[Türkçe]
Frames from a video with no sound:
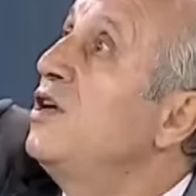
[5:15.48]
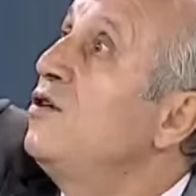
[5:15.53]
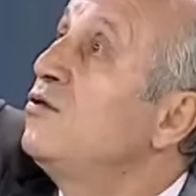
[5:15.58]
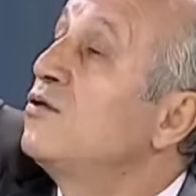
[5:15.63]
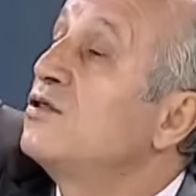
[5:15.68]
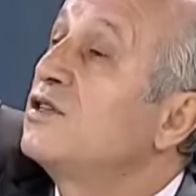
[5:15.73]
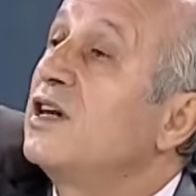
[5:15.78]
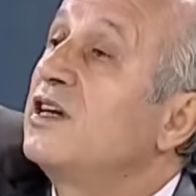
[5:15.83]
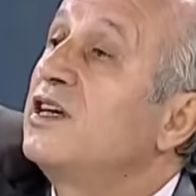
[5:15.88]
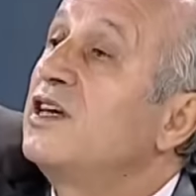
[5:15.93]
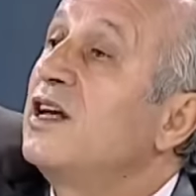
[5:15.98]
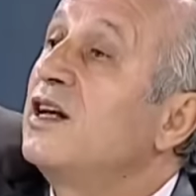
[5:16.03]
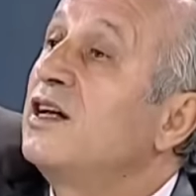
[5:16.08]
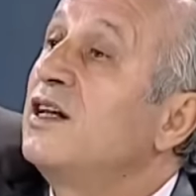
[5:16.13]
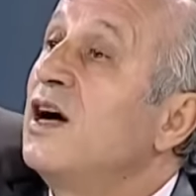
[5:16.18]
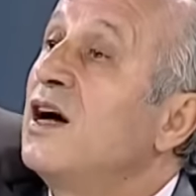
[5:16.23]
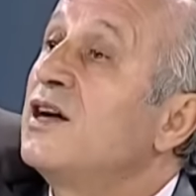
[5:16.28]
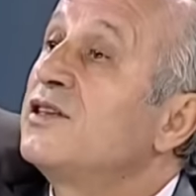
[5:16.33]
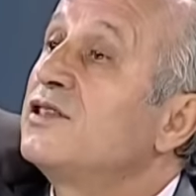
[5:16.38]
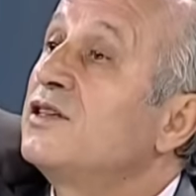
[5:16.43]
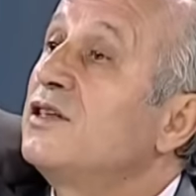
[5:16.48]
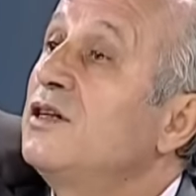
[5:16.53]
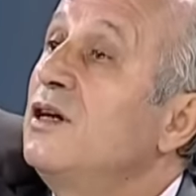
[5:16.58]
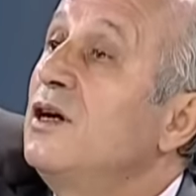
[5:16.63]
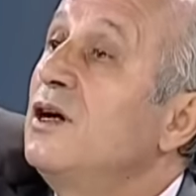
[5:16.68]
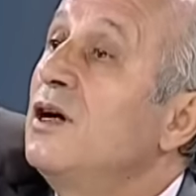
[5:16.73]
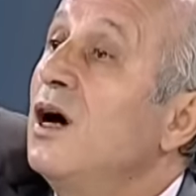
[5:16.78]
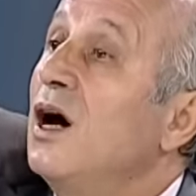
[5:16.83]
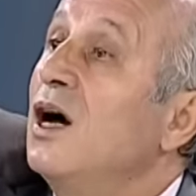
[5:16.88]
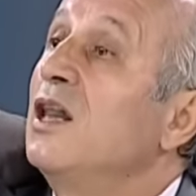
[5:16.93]
en yüksek yerine
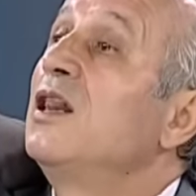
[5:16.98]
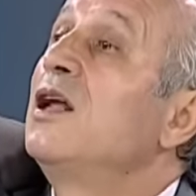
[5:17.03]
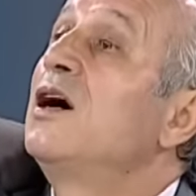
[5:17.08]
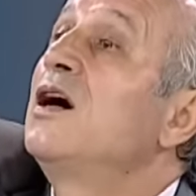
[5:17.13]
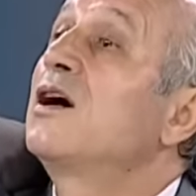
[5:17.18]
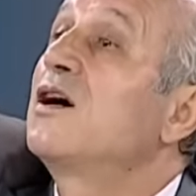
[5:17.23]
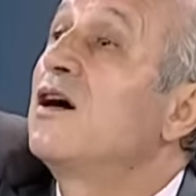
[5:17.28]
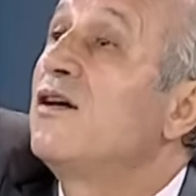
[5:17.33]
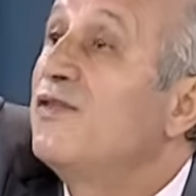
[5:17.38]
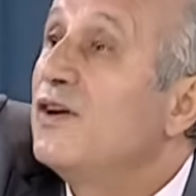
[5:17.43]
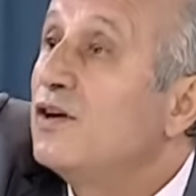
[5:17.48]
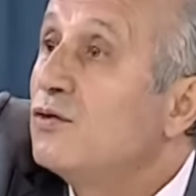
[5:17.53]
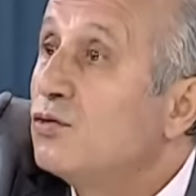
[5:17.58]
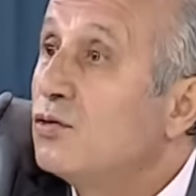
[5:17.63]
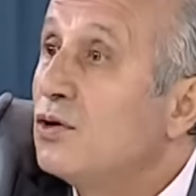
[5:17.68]
astın. Allah'a kafa